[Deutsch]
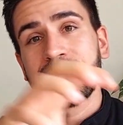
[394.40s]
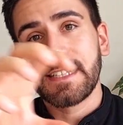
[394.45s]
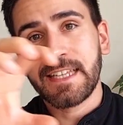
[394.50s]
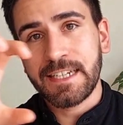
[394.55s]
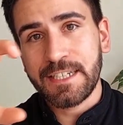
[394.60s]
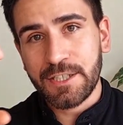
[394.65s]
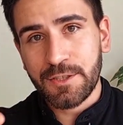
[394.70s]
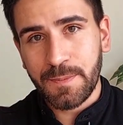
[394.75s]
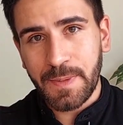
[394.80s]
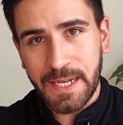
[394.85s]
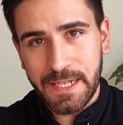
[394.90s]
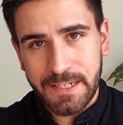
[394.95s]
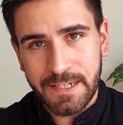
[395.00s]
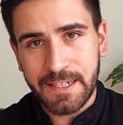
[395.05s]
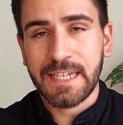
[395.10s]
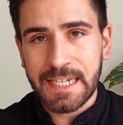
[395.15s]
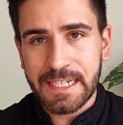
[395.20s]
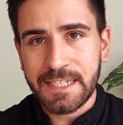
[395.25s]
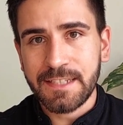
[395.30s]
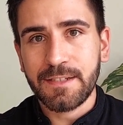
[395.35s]
dann entsprechende
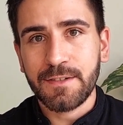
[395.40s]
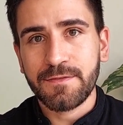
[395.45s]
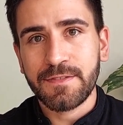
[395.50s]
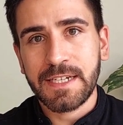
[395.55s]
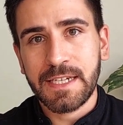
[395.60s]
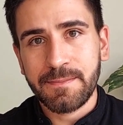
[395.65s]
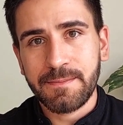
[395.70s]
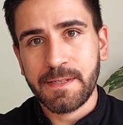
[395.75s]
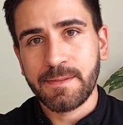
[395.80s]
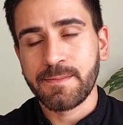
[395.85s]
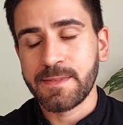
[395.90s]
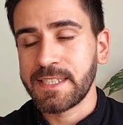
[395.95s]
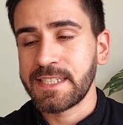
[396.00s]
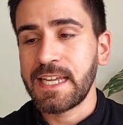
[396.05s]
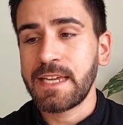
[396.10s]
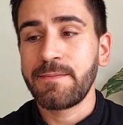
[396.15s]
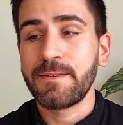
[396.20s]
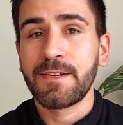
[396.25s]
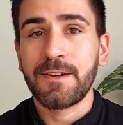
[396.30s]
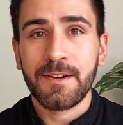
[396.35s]
Kredit aufnehmen in einem
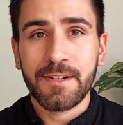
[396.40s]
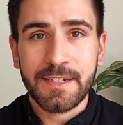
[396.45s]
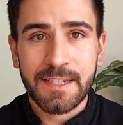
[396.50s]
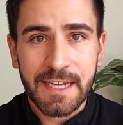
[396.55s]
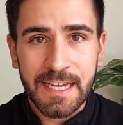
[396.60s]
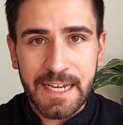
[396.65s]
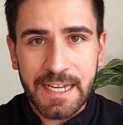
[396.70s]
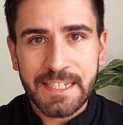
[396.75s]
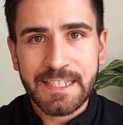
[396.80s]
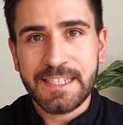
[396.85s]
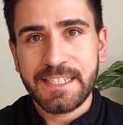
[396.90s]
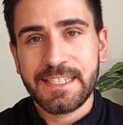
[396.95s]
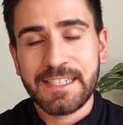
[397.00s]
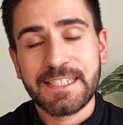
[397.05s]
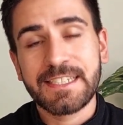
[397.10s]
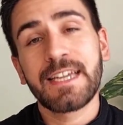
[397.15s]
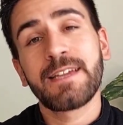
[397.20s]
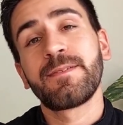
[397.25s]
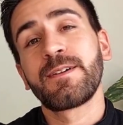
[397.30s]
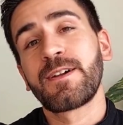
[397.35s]
Stablecoin, diese
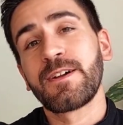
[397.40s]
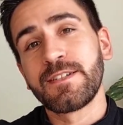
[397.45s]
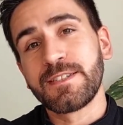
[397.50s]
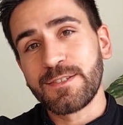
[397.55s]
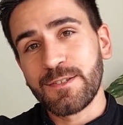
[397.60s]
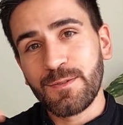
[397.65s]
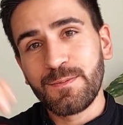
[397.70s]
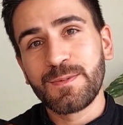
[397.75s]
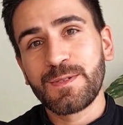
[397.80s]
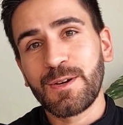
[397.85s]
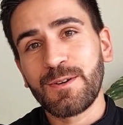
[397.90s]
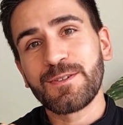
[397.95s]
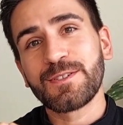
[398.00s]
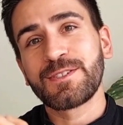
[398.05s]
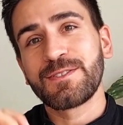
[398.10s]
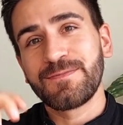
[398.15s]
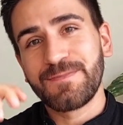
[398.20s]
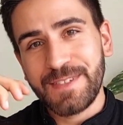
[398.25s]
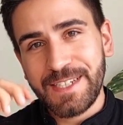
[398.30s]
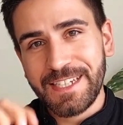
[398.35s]
Stablecoins
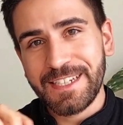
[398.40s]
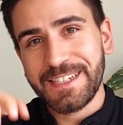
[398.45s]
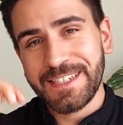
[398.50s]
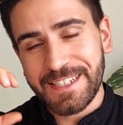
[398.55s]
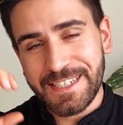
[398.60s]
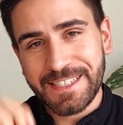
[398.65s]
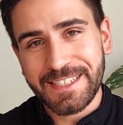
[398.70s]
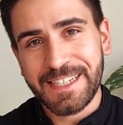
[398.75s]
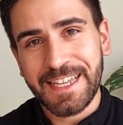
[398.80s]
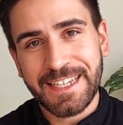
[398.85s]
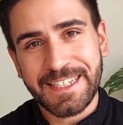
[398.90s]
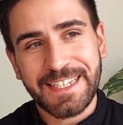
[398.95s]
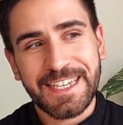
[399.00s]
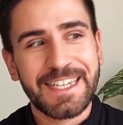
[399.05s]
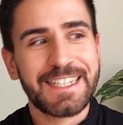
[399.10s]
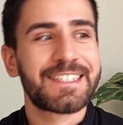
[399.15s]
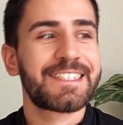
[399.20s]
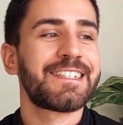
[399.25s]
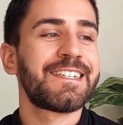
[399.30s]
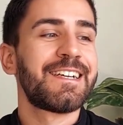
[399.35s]
umtauschen, wieder in gestakte
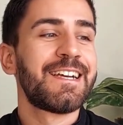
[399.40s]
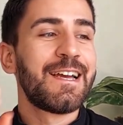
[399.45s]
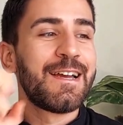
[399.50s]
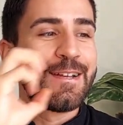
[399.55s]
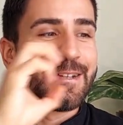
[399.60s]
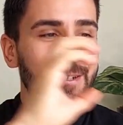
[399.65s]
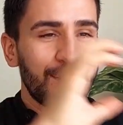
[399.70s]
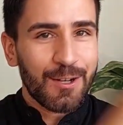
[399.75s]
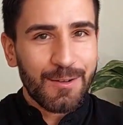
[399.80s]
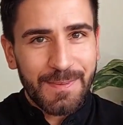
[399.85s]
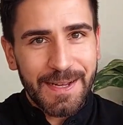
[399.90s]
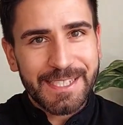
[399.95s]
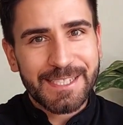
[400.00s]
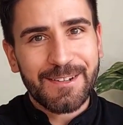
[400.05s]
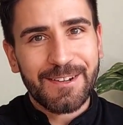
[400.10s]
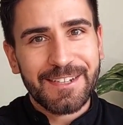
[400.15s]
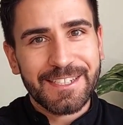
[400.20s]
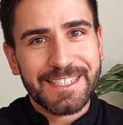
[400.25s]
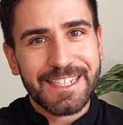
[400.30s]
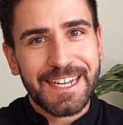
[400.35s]
Ether, nochmal als
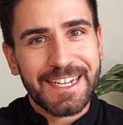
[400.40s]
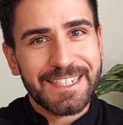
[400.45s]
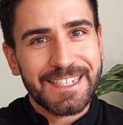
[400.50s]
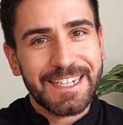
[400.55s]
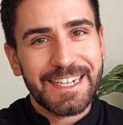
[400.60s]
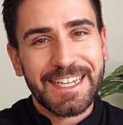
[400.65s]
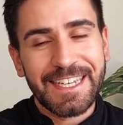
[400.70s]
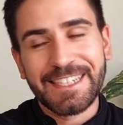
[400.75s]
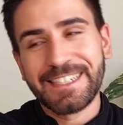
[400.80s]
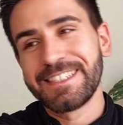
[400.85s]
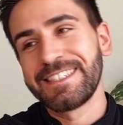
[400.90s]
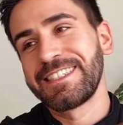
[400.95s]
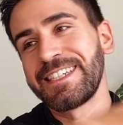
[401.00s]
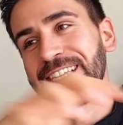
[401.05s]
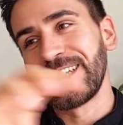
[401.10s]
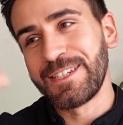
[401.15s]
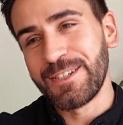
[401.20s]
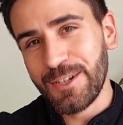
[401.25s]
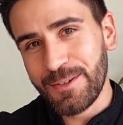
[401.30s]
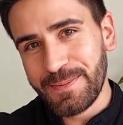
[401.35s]
Kollateral hinterlegen,
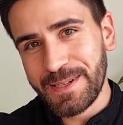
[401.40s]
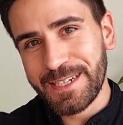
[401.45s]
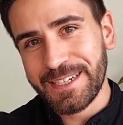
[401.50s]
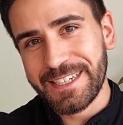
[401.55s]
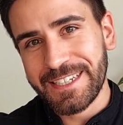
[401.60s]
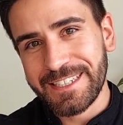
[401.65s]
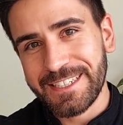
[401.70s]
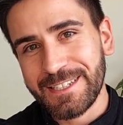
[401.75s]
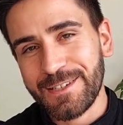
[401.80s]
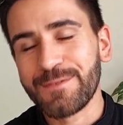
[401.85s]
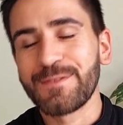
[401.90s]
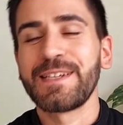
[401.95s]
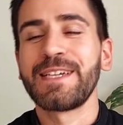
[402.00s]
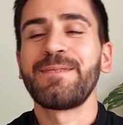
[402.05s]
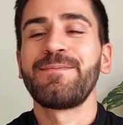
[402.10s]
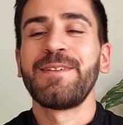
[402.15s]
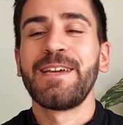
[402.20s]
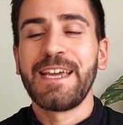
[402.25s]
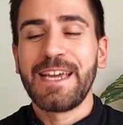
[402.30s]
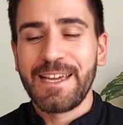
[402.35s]
dann nochmal einen Kredit aufnehmen,